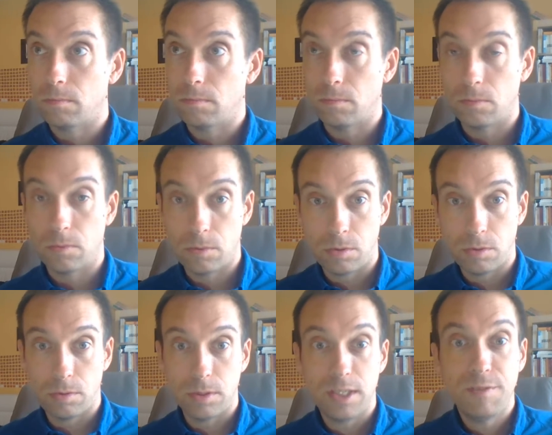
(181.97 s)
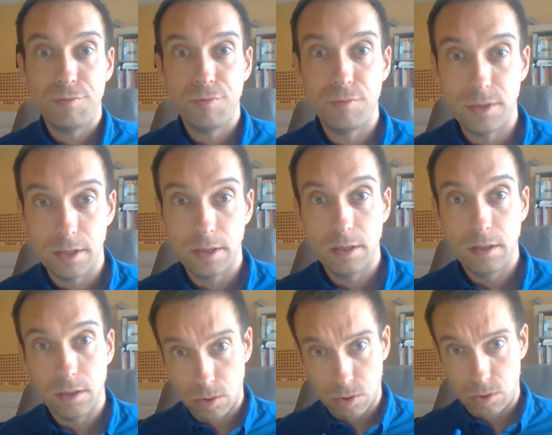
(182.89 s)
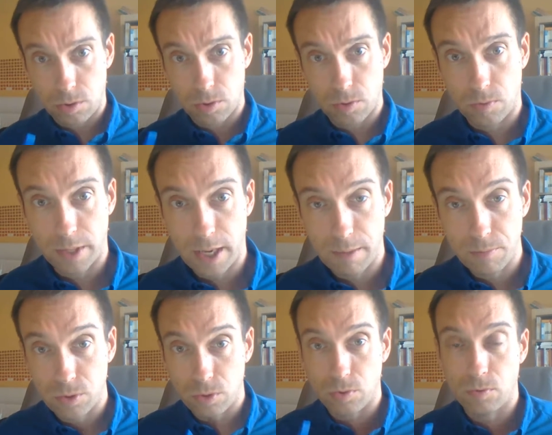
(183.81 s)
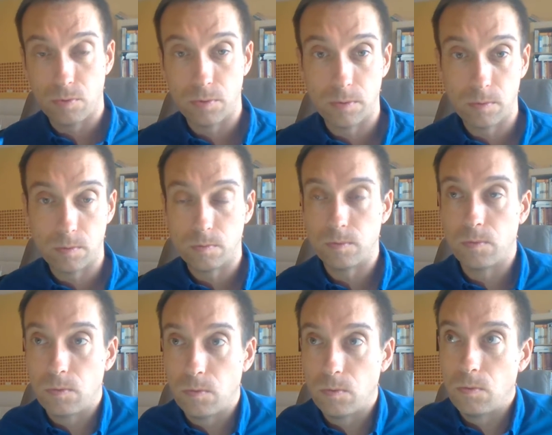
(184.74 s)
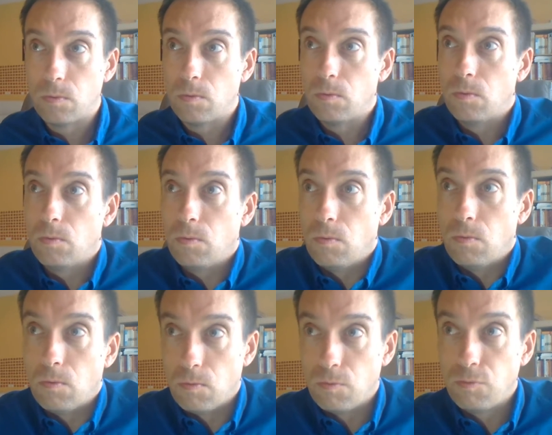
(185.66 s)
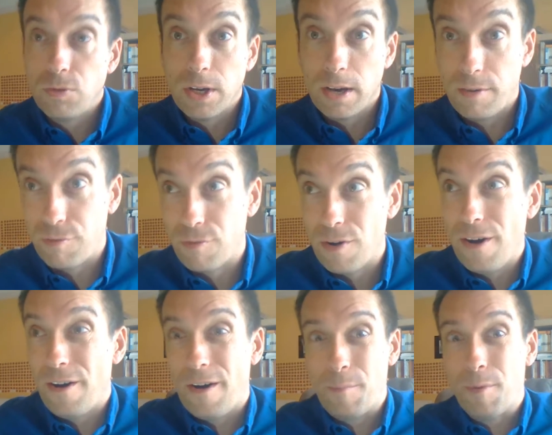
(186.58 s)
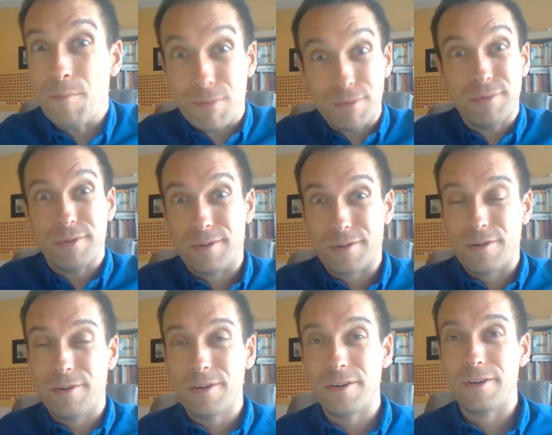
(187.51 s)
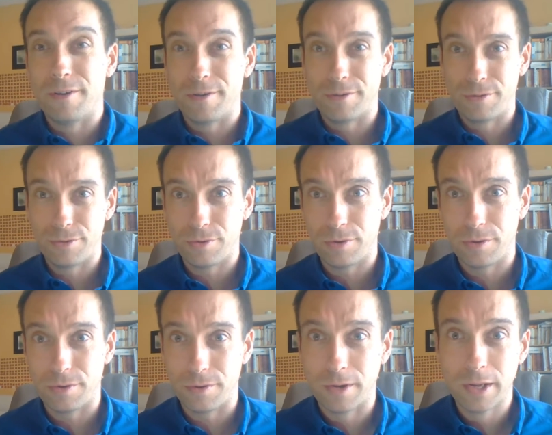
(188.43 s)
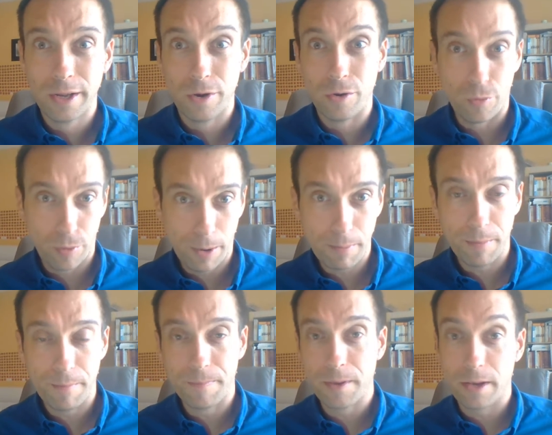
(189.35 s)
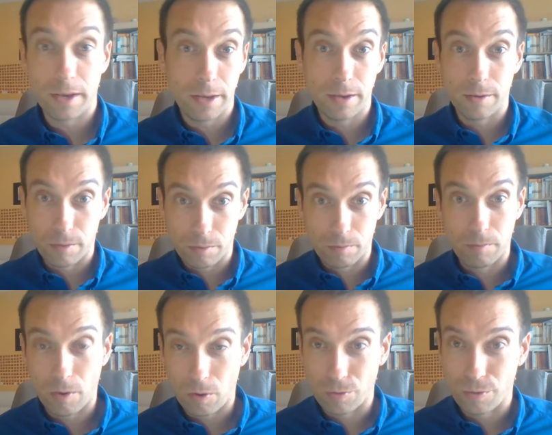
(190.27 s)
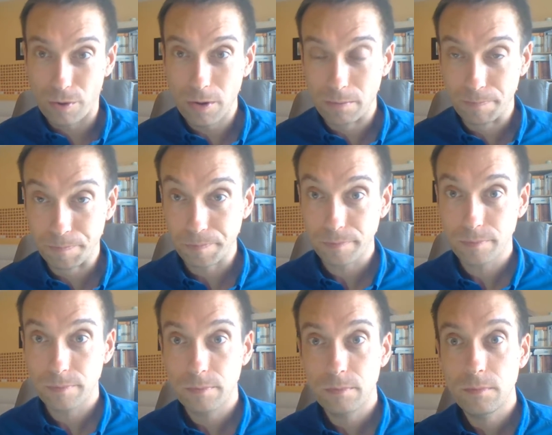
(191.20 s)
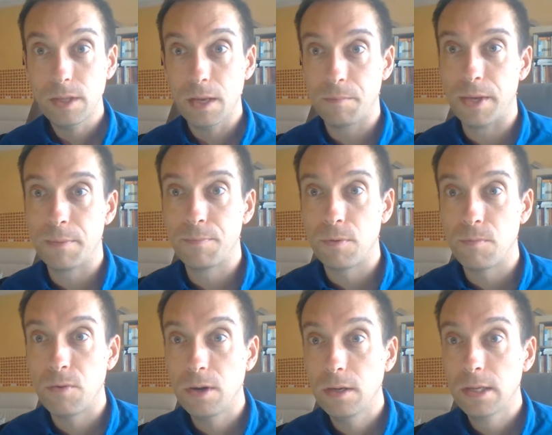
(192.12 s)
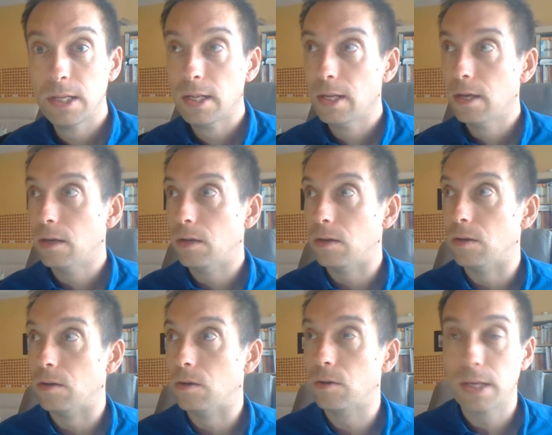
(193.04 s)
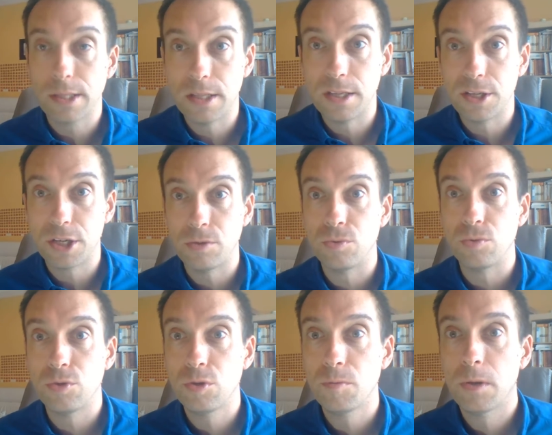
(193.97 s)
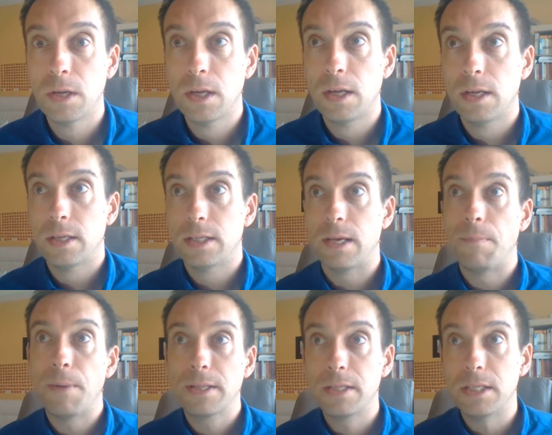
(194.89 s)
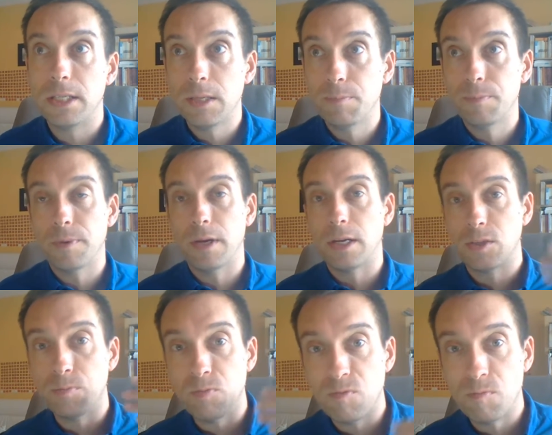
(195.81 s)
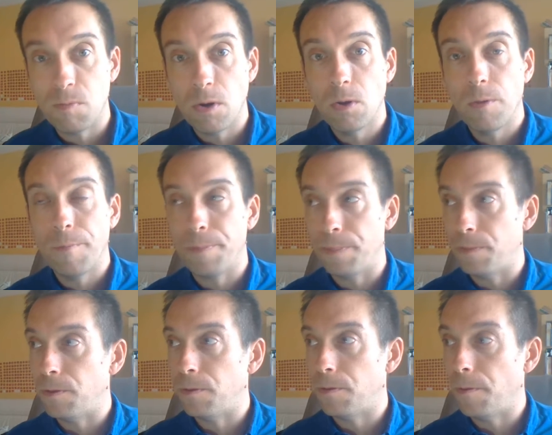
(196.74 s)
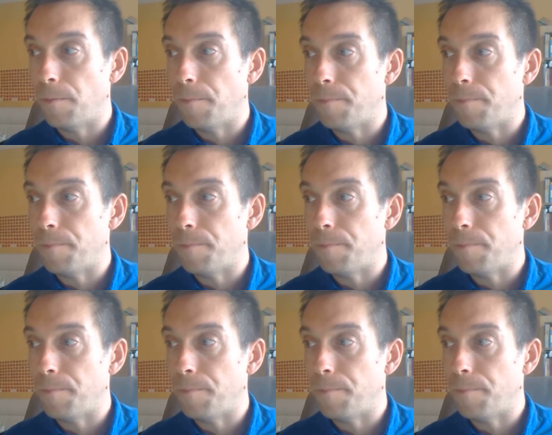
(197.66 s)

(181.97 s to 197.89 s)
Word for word: de diffuser ce qu'on aime ce qu'on voudrait voir un peu plus encore sur le web et en dehors eh bien pour moi regarder des chaînes youtube ça participe à ce mouvement de